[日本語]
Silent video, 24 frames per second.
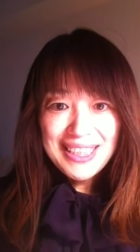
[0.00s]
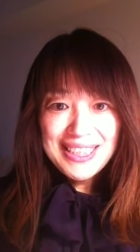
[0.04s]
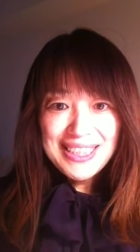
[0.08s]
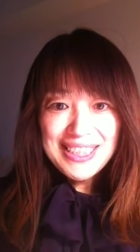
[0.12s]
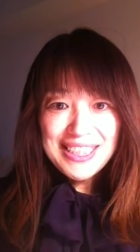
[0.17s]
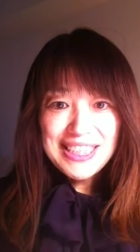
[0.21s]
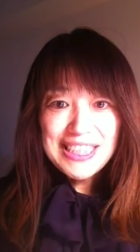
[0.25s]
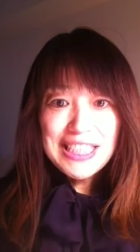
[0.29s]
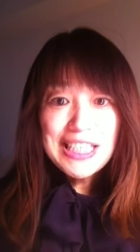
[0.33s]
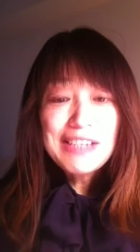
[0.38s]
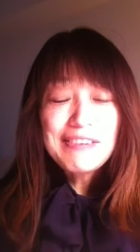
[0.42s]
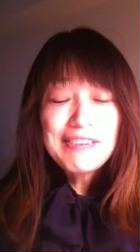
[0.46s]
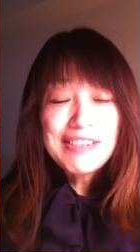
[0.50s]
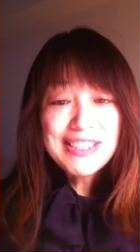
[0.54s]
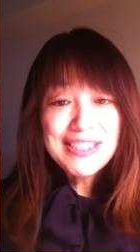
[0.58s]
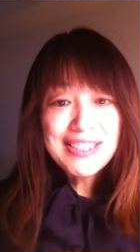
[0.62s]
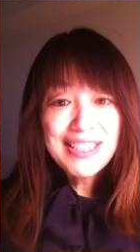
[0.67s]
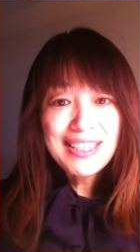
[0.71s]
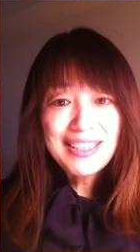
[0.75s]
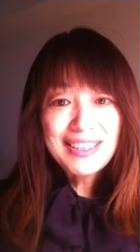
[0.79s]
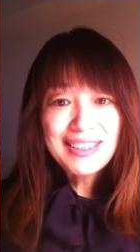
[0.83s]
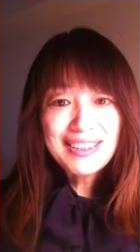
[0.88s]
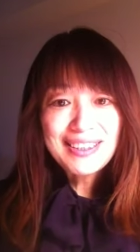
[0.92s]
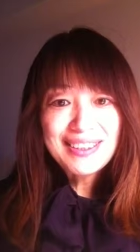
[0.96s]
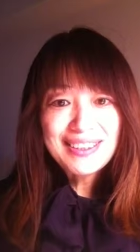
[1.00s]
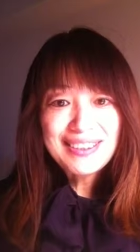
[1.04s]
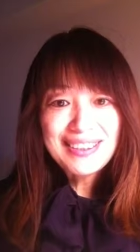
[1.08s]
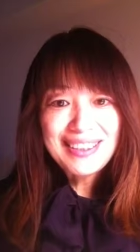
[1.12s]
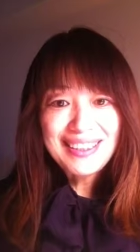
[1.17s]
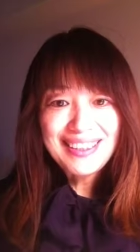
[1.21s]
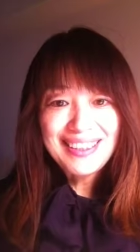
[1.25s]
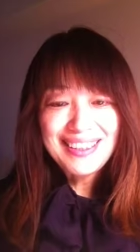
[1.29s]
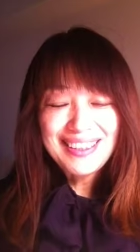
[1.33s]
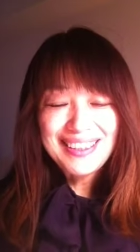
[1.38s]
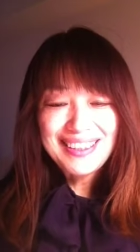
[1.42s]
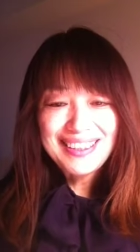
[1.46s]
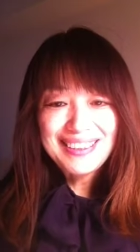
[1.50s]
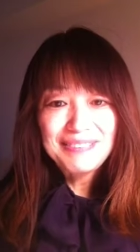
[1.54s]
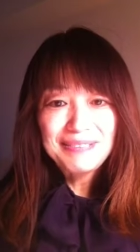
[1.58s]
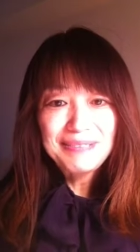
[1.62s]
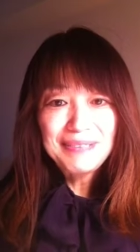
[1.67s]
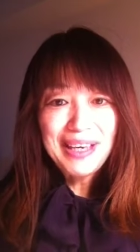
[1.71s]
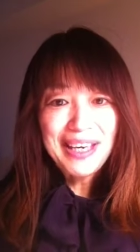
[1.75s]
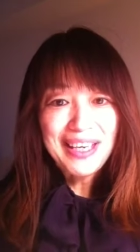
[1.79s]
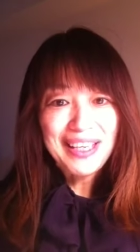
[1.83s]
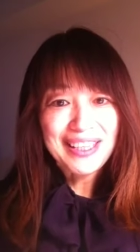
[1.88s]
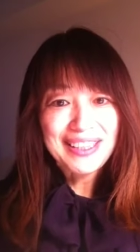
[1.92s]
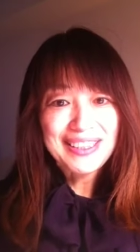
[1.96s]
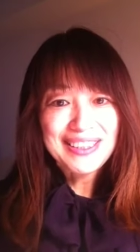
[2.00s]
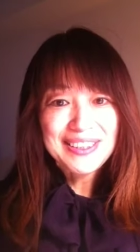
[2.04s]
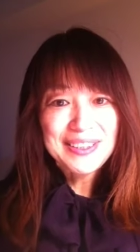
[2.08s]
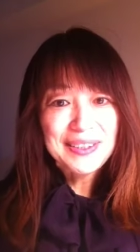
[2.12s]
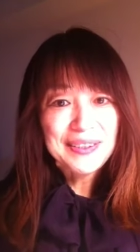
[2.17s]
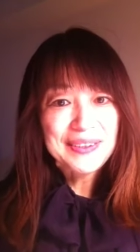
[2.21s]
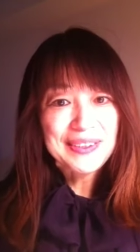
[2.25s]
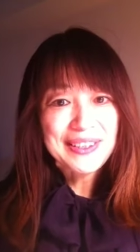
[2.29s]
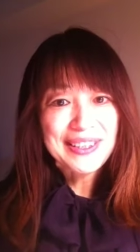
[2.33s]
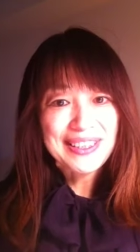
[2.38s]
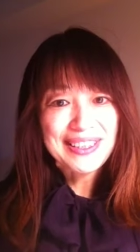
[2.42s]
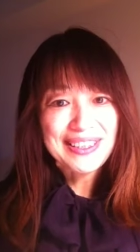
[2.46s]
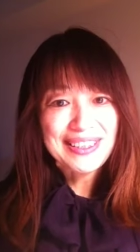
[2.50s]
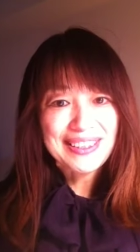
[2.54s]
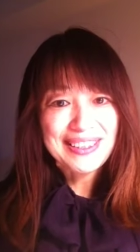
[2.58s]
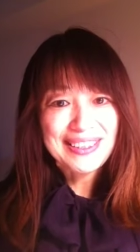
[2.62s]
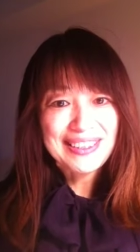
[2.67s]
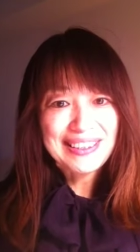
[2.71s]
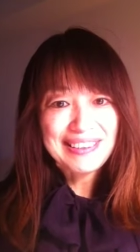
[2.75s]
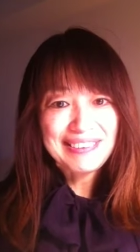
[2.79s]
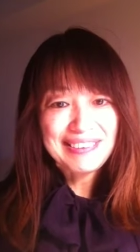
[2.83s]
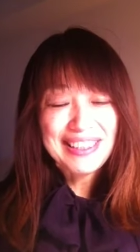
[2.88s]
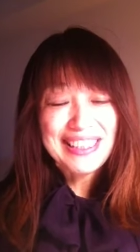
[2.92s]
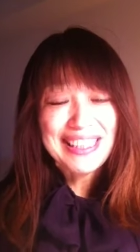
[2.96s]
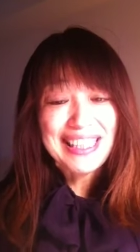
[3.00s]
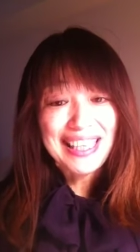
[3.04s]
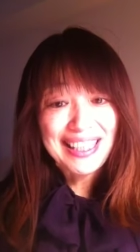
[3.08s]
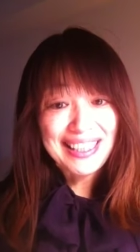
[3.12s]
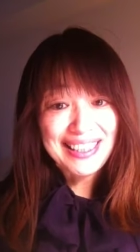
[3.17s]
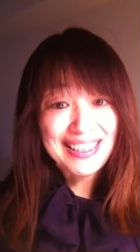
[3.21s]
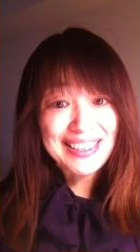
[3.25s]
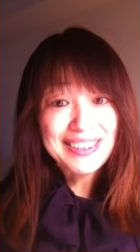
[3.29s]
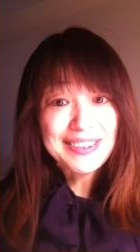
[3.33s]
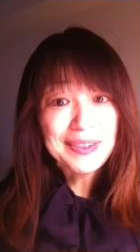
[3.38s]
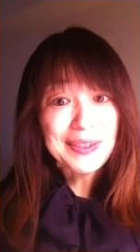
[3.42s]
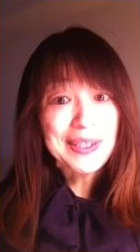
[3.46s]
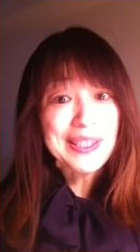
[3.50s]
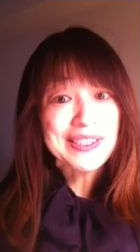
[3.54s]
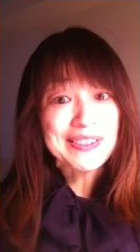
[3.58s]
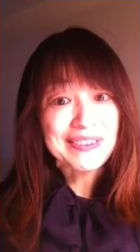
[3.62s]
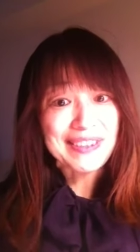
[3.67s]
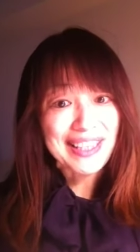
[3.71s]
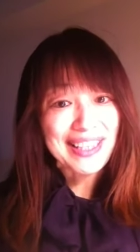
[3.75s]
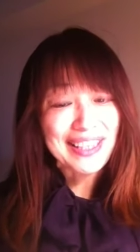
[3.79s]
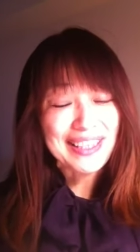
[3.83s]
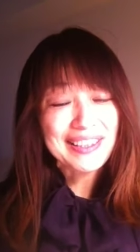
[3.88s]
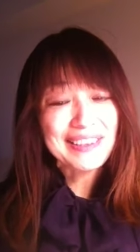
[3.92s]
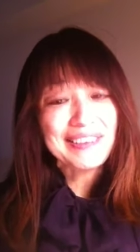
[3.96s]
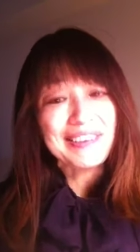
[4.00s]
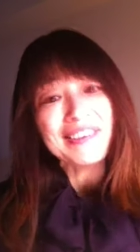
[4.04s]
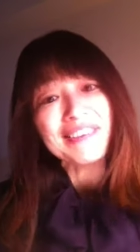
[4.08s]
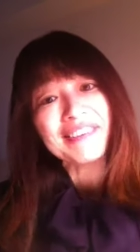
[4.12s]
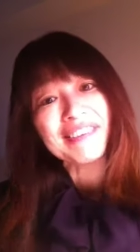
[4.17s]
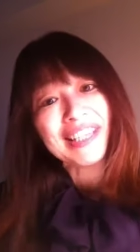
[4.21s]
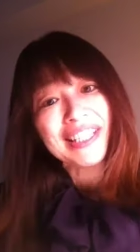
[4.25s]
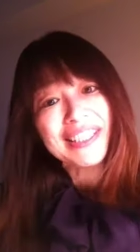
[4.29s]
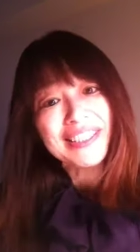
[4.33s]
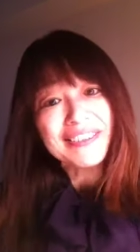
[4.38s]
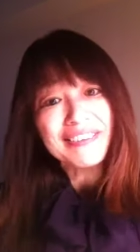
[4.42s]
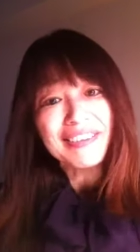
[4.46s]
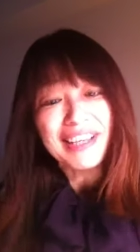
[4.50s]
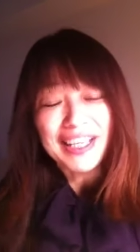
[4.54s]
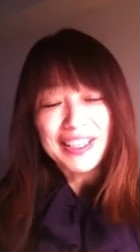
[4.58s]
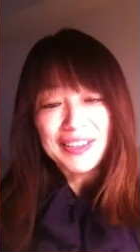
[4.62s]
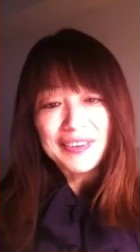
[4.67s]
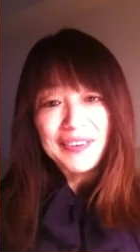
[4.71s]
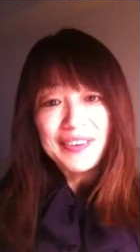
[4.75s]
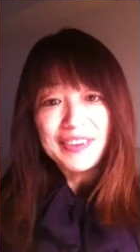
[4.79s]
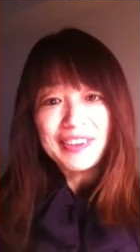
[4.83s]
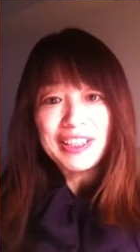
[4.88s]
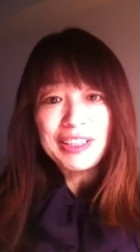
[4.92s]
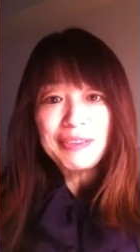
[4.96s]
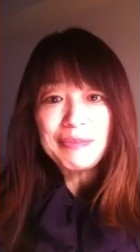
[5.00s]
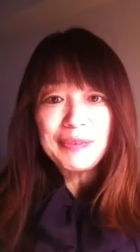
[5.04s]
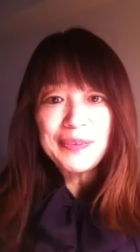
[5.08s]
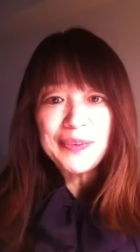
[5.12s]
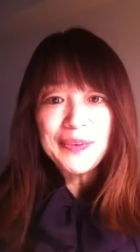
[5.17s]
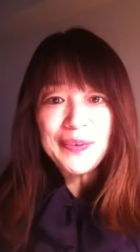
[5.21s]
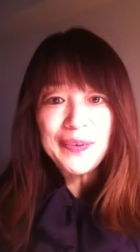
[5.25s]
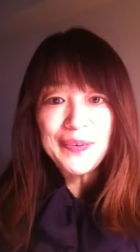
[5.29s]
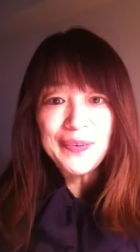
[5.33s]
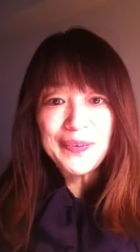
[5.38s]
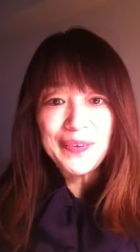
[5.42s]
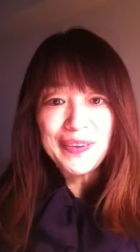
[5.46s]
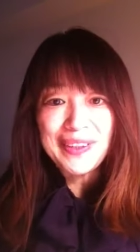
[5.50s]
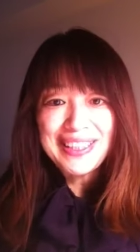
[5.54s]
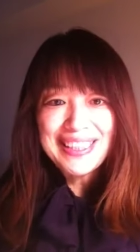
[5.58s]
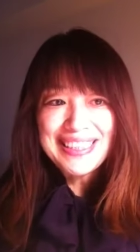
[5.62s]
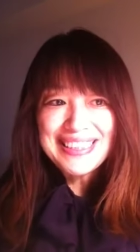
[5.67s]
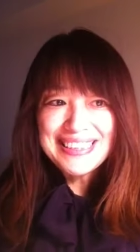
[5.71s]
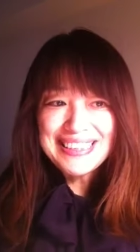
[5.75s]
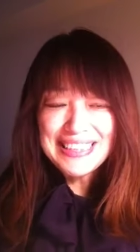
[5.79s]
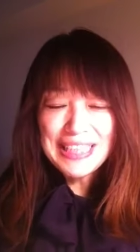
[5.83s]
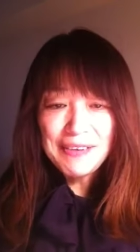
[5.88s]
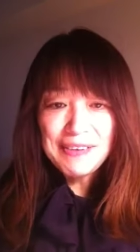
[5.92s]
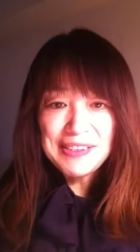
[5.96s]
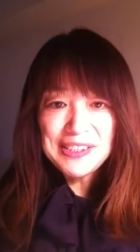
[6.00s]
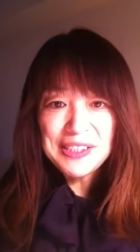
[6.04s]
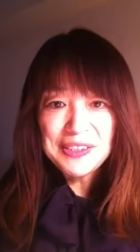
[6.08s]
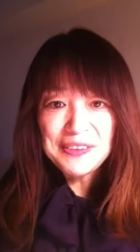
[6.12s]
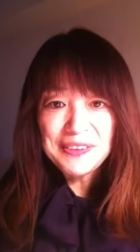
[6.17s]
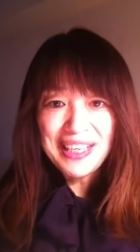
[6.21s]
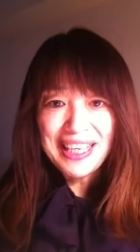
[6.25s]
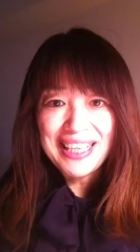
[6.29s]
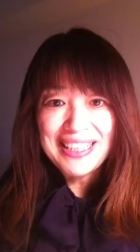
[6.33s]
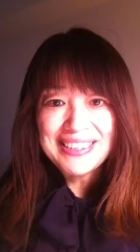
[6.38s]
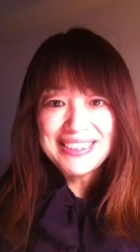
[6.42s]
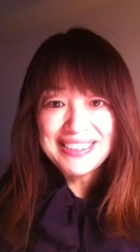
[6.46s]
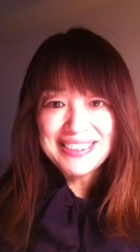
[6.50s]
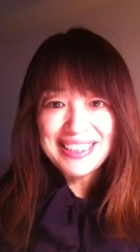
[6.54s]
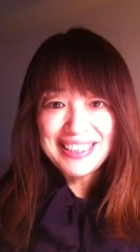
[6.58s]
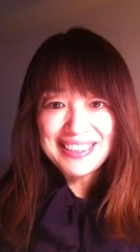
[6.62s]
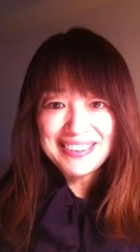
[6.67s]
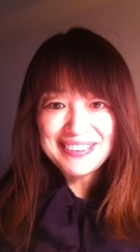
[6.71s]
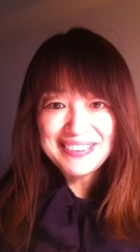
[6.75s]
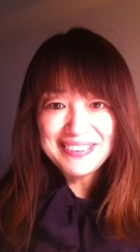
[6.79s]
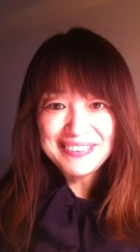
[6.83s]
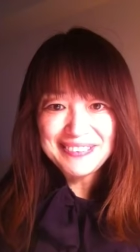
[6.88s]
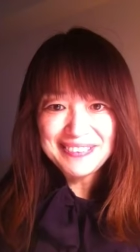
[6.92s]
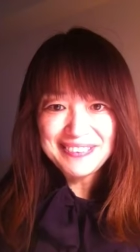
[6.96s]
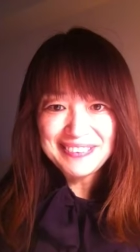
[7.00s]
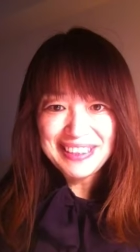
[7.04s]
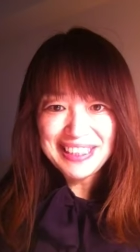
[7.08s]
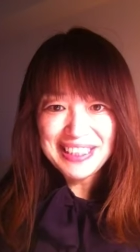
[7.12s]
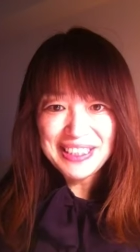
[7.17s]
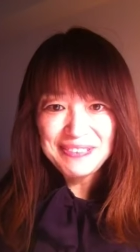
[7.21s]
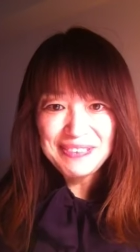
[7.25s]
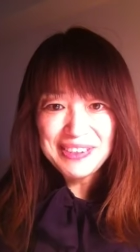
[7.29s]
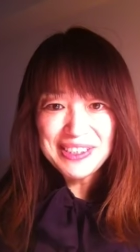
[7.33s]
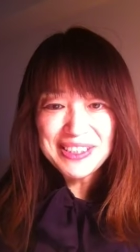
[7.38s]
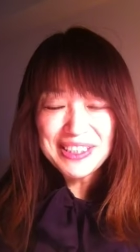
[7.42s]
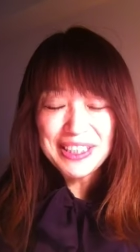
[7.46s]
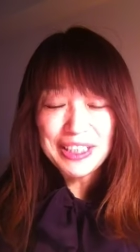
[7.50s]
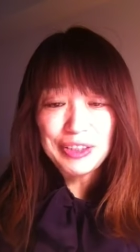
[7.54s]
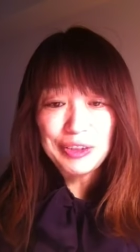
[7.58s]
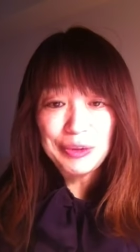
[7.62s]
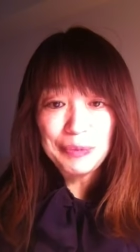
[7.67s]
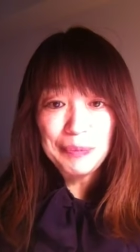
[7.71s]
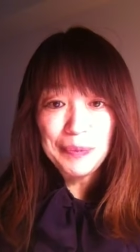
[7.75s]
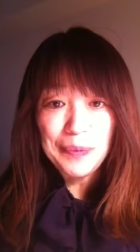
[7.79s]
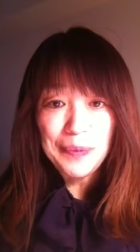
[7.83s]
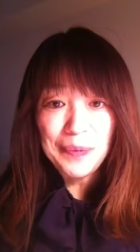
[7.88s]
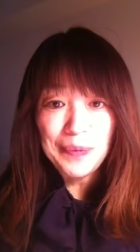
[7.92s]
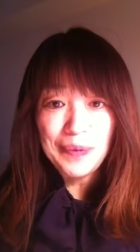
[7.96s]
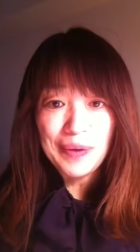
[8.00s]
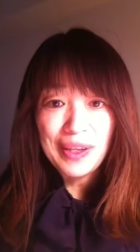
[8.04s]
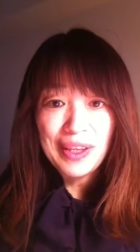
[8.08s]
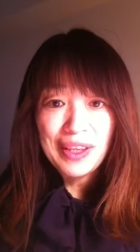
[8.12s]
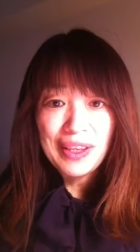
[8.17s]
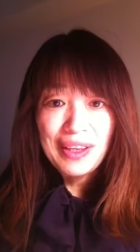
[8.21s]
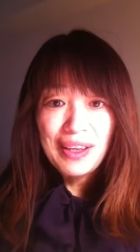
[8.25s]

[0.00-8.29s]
幸せってまあ人によりけりそれぞれいろいろな人がいろいろなものを幸せと感じているということがありますけれども